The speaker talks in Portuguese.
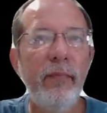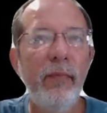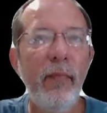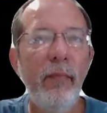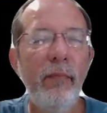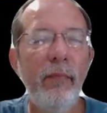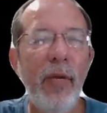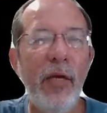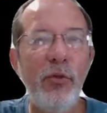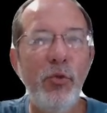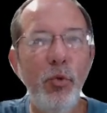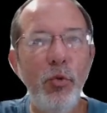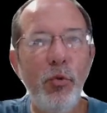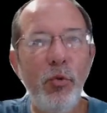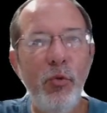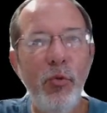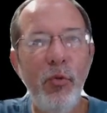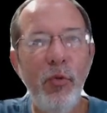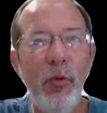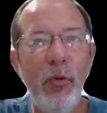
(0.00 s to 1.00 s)
Mas, junto
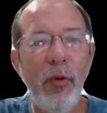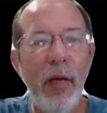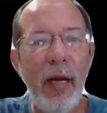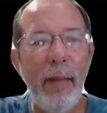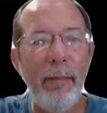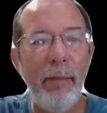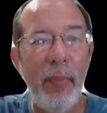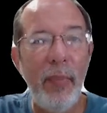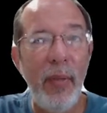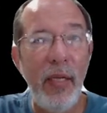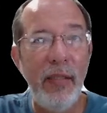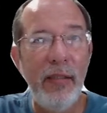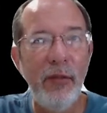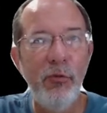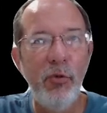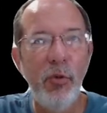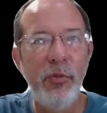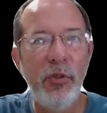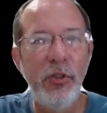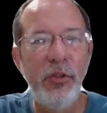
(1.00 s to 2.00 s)
com a perda
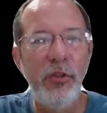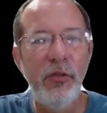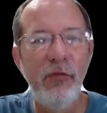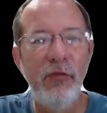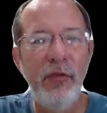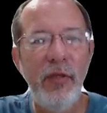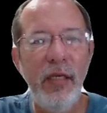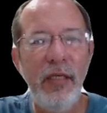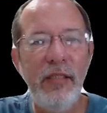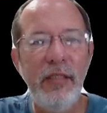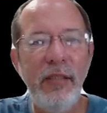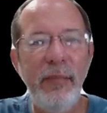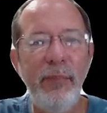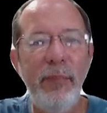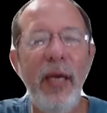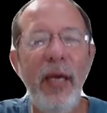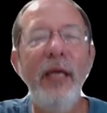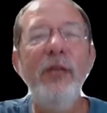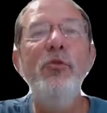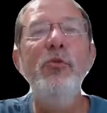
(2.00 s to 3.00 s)
do objetivo dele, se
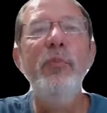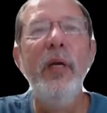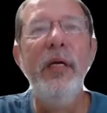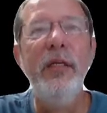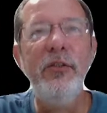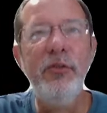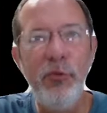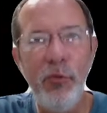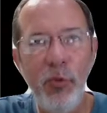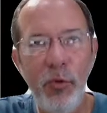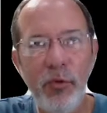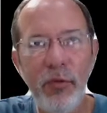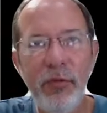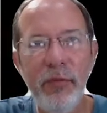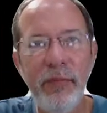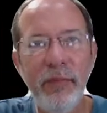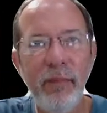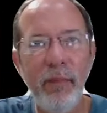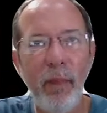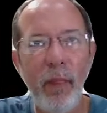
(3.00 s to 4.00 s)
perde o país todo.
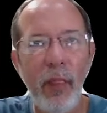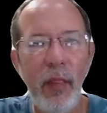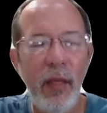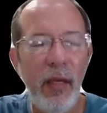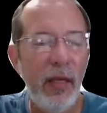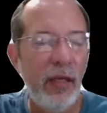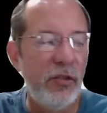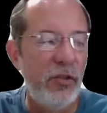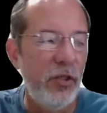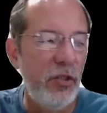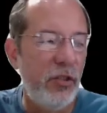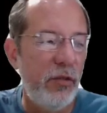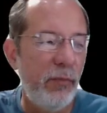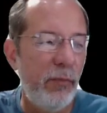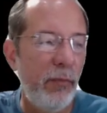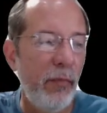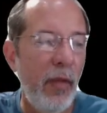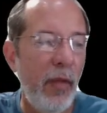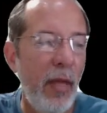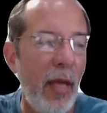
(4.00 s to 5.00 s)
Né? A
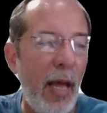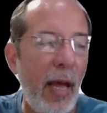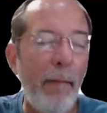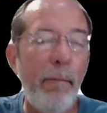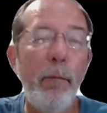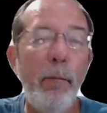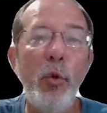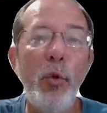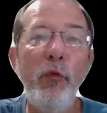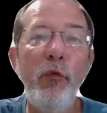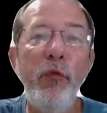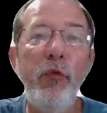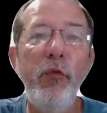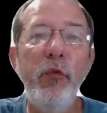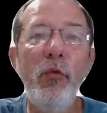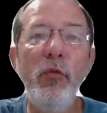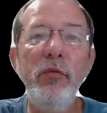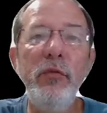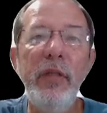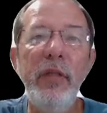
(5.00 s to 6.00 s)
gente
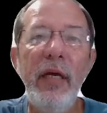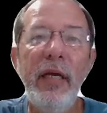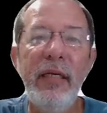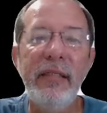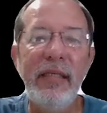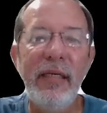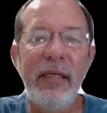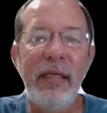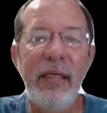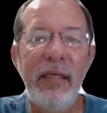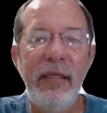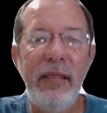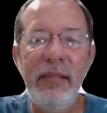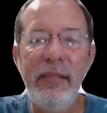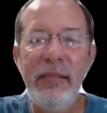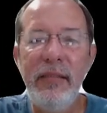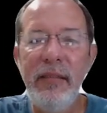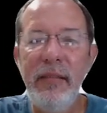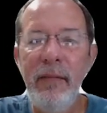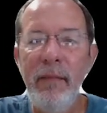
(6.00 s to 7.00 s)
aprofunda essa
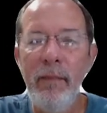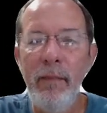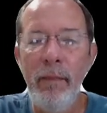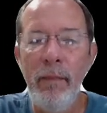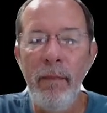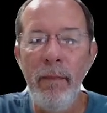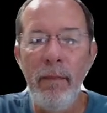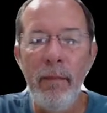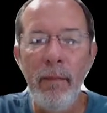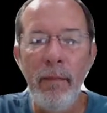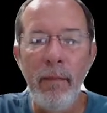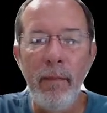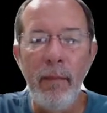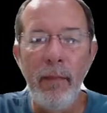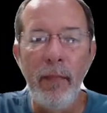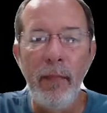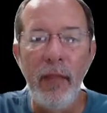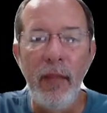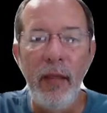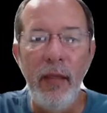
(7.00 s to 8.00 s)
crise
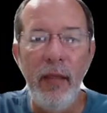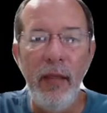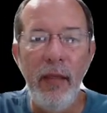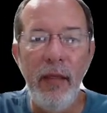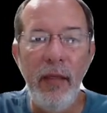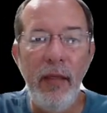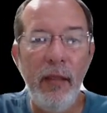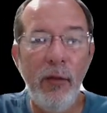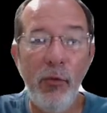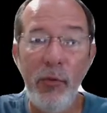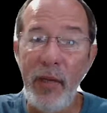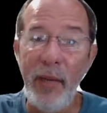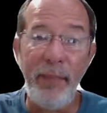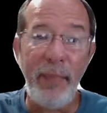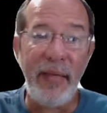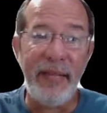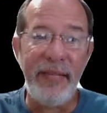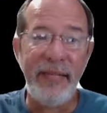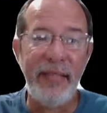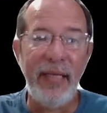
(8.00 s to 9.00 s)
e não quer
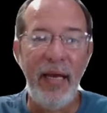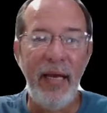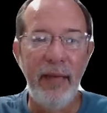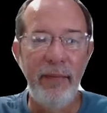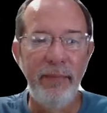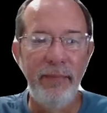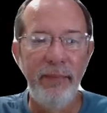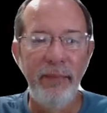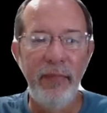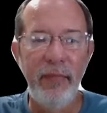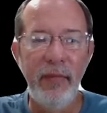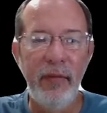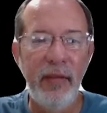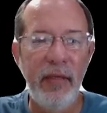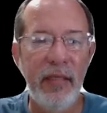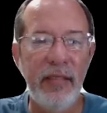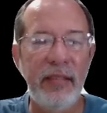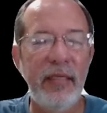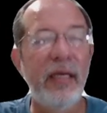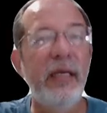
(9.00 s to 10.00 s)
passar.
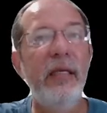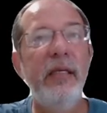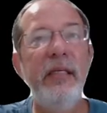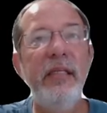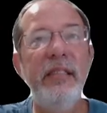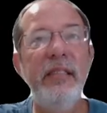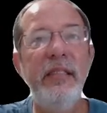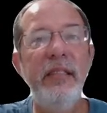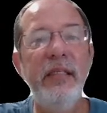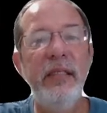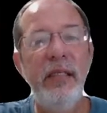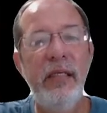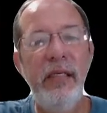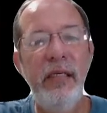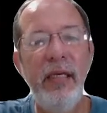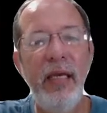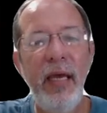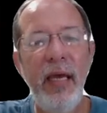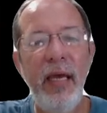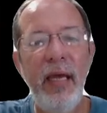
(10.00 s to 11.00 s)
Essa crise
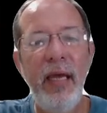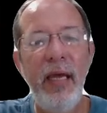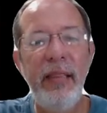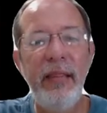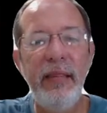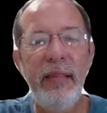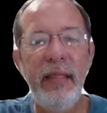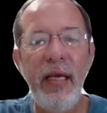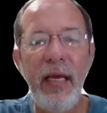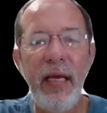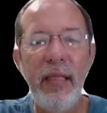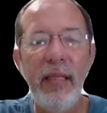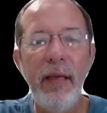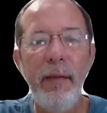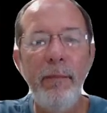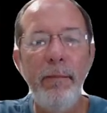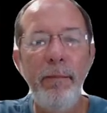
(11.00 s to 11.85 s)
que é eterna.